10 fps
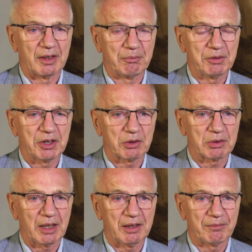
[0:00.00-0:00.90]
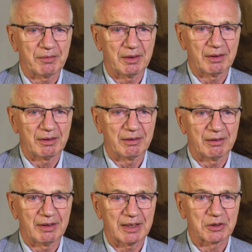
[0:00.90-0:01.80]
mi się tutaj
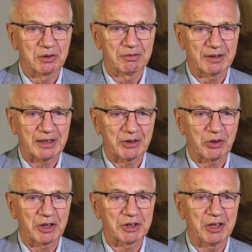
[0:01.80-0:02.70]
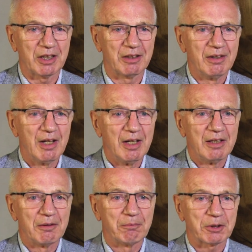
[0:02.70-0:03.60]
nasuwa takie określenie
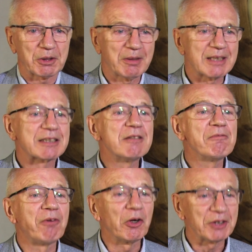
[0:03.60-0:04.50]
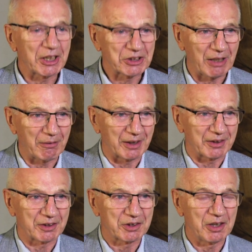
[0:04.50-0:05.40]
Potrzebna jest symfonia
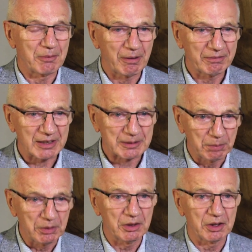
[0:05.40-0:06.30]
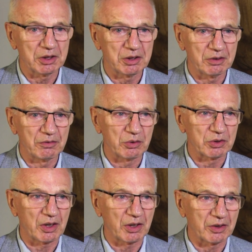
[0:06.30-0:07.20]
działań, czyli pewna spójność w
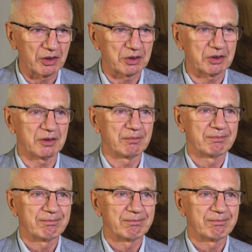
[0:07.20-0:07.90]
różnorodności.